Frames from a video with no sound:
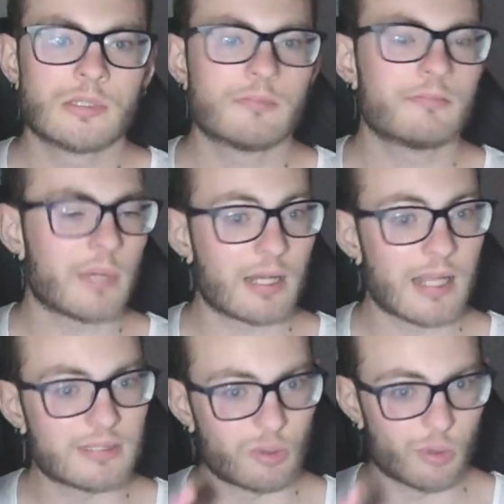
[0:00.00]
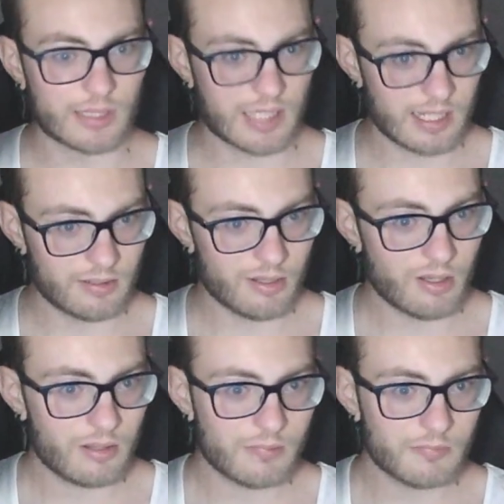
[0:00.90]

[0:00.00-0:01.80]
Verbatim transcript: vale, sujetándolo